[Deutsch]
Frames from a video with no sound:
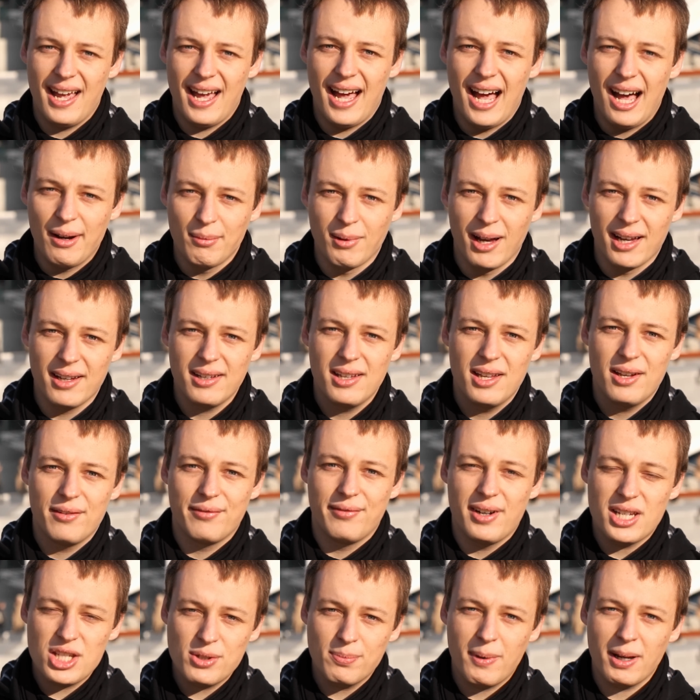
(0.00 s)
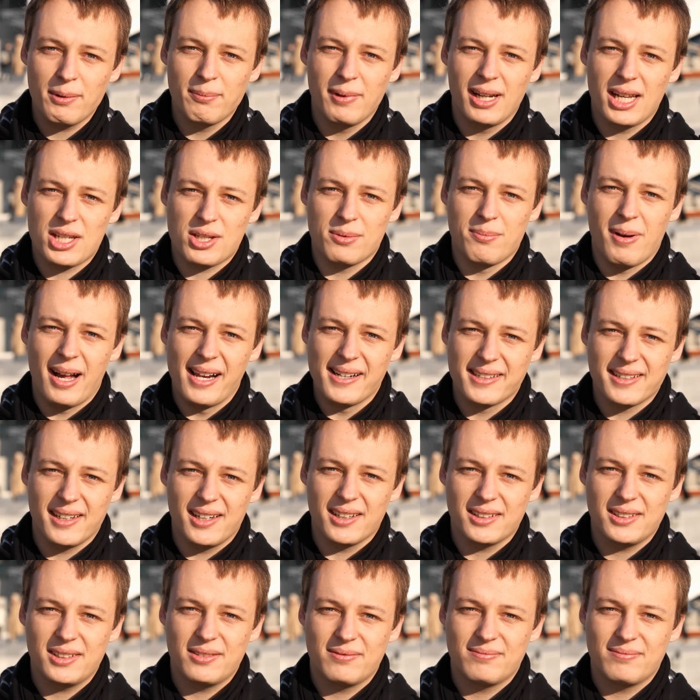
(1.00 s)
Aber was bringt mir das im Alltag?